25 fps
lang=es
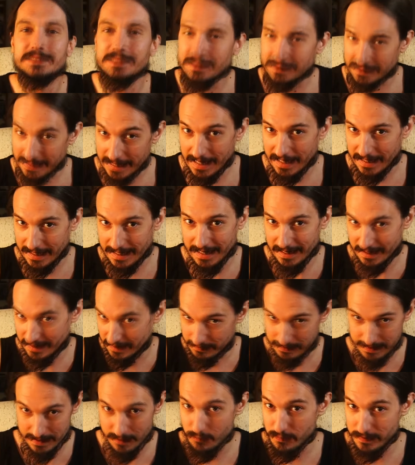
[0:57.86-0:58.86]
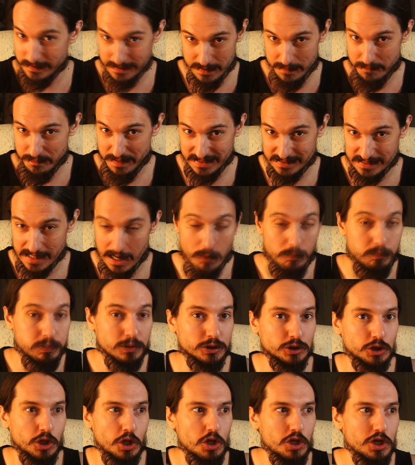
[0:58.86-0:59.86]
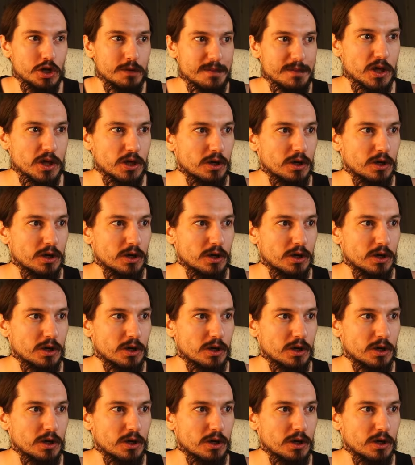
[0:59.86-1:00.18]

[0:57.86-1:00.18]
¿Qué, qué, hubiese pasado? Pues todos los